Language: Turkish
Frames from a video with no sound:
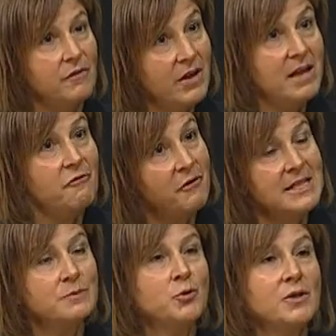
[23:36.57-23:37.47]
Ve
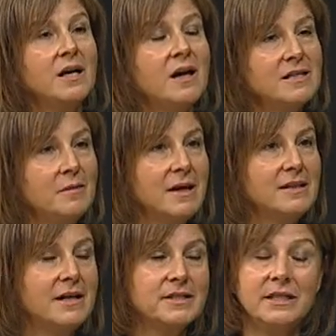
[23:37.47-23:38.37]
Facebook'ta
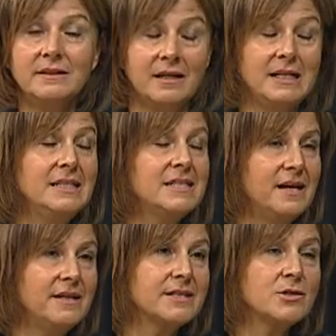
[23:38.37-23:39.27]
kahramanlar ya da
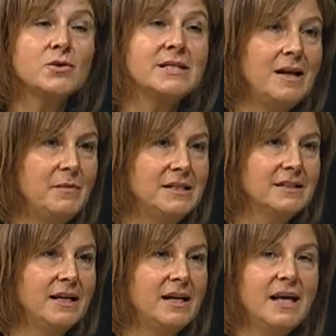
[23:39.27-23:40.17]
internet, sosyal
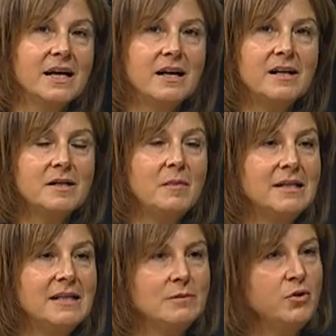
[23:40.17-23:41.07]
medyada
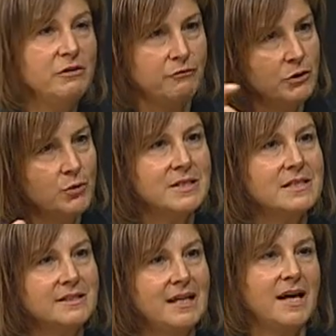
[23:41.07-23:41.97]
kahramanlar bu
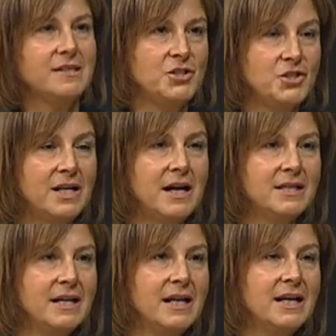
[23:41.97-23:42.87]
influencer denen
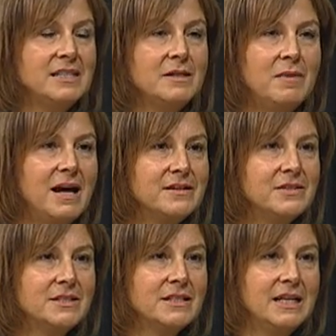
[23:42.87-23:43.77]
kişiler
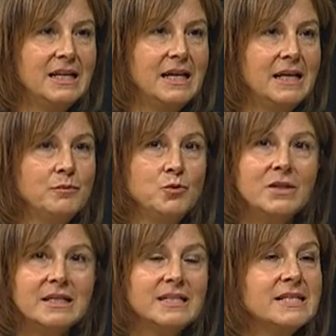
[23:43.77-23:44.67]
kimlerdir? Ee,
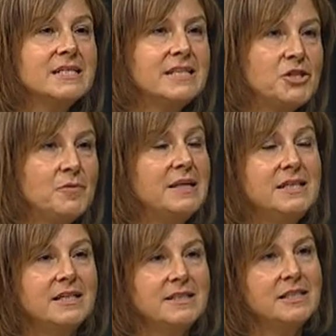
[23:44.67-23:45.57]
Bunlara nasıl seçmeli,
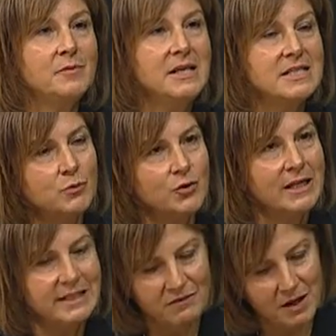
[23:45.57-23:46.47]
dikkat etmeliyiz?
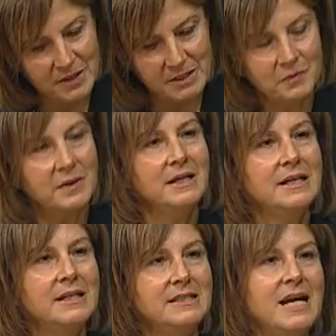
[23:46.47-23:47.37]
Buradan devam edip
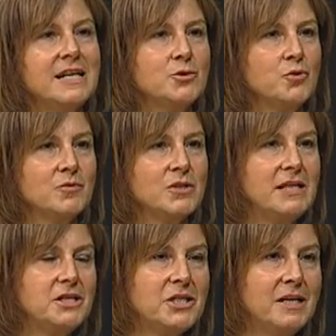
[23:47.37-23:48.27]
diğer evet. sorumuza
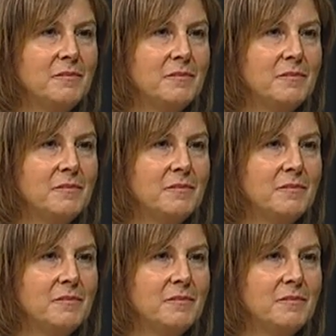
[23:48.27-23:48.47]
geçelim.